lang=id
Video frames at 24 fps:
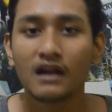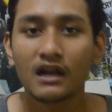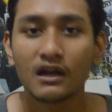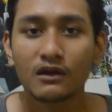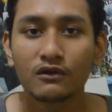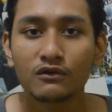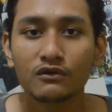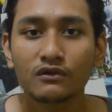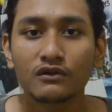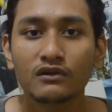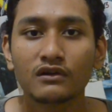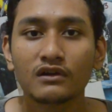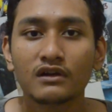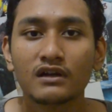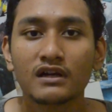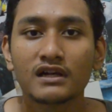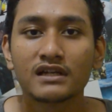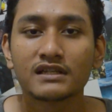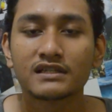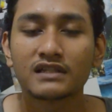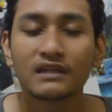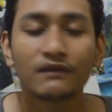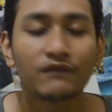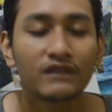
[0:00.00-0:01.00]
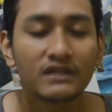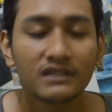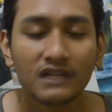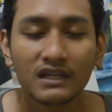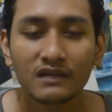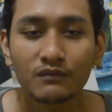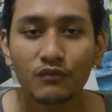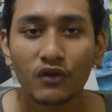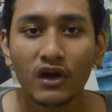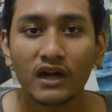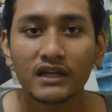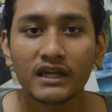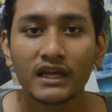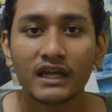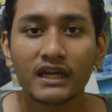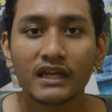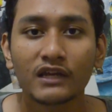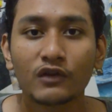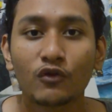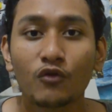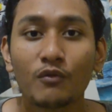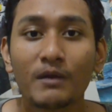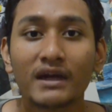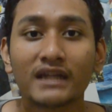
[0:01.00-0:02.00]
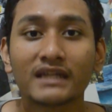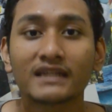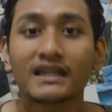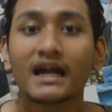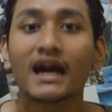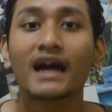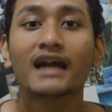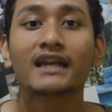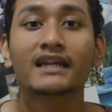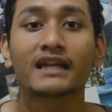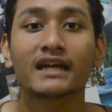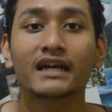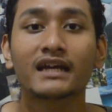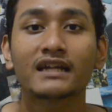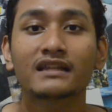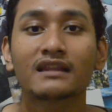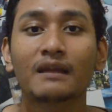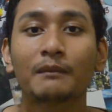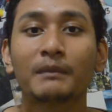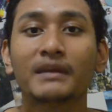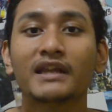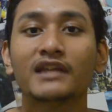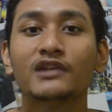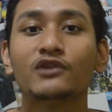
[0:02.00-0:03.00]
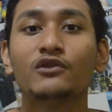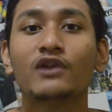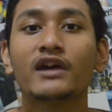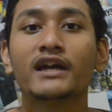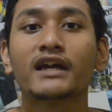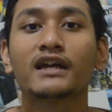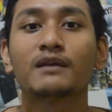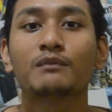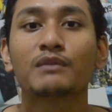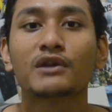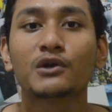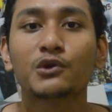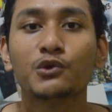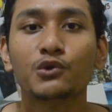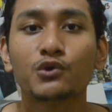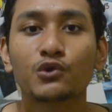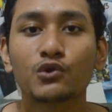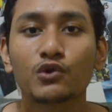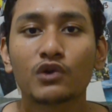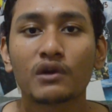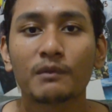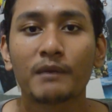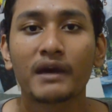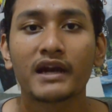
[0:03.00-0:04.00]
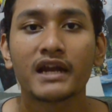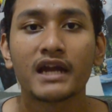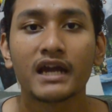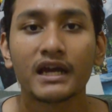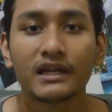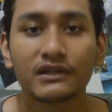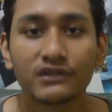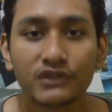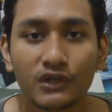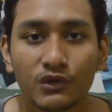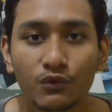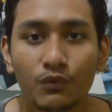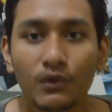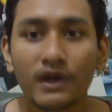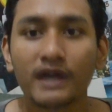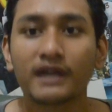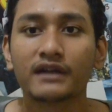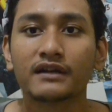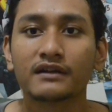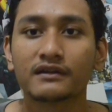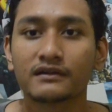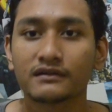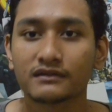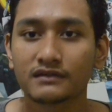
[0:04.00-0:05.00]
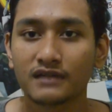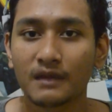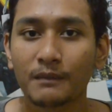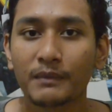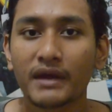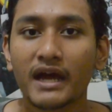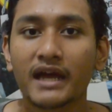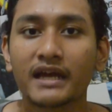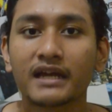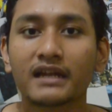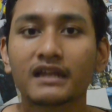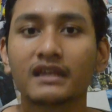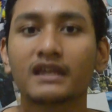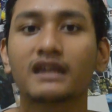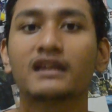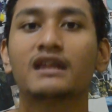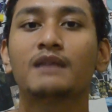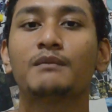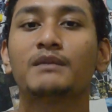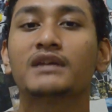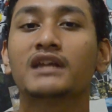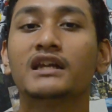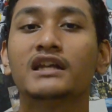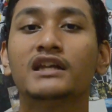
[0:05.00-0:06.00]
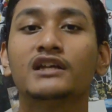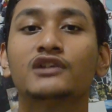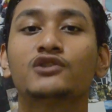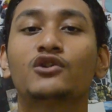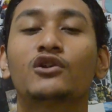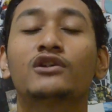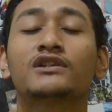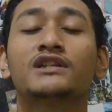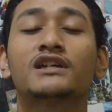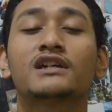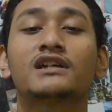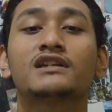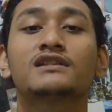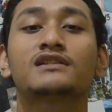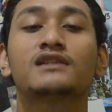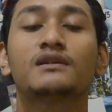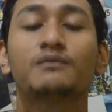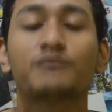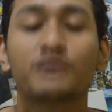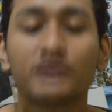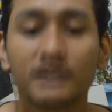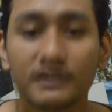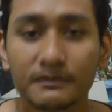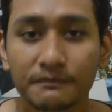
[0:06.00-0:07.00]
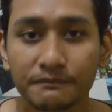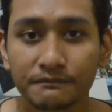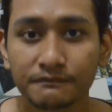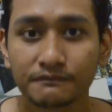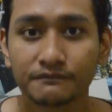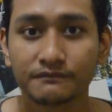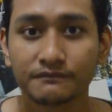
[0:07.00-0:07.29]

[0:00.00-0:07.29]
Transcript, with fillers: Lalu Stephen Strange bukannya ingin diobati tangannya, tapi dia juga ingin berguru kepada Ancient One. Sampai akhirnya dia menjadi Sorcerer Supreme.